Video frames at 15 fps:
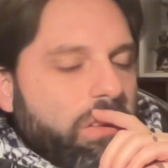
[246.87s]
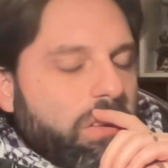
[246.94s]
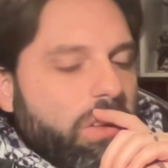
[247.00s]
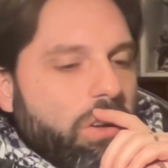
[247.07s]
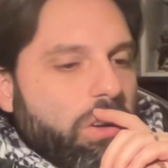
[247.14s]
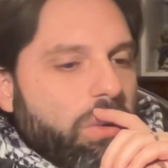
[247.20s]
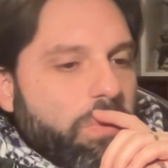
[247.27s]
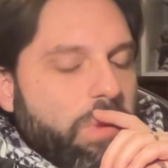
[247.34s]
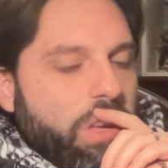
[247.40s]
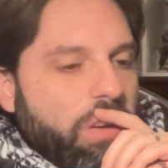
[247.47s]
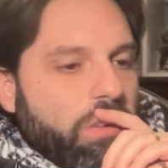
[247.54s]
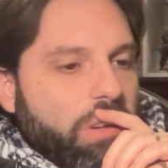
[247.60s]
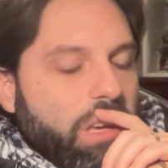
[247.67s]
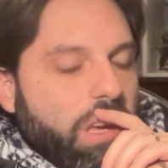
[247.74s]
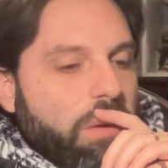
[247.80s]
Dios
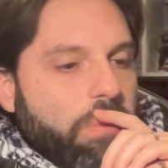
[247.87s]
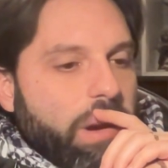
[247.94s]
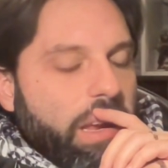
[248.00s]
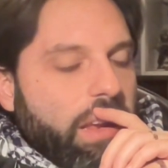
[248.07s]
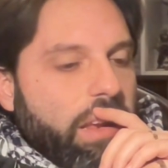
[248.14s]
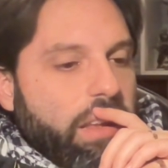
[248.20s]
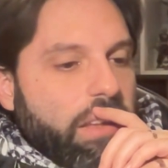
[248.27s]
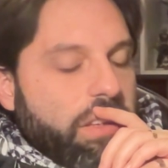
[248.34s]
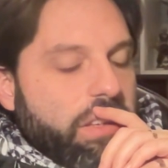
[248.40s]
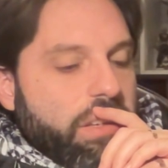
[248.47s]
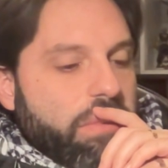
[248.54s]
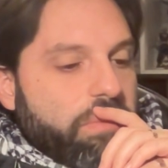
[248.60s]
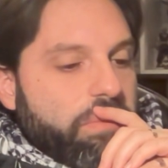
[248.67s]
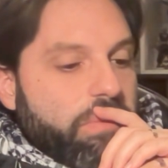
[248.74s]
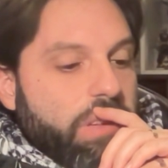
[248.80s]
mío, qué mala leche,
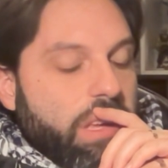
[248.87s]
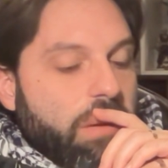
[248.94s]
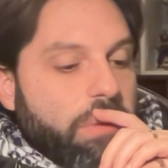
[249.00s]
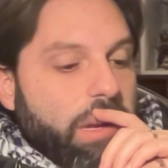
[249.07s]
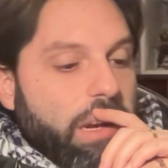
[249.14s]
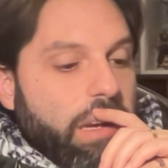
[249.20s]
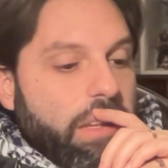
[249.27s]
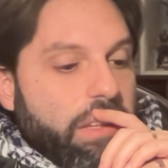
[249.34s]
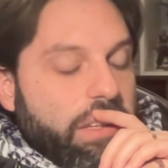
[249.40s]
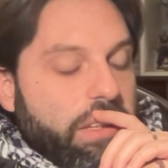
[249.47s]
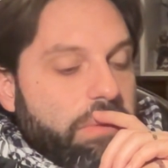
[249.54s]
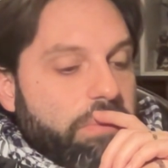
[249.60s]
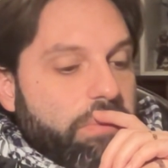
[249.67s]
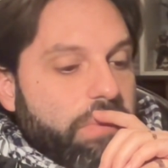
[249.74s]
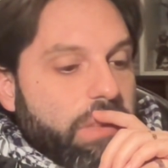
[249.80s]
qué mala
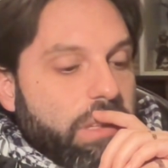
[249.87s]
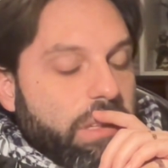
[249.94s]
leche.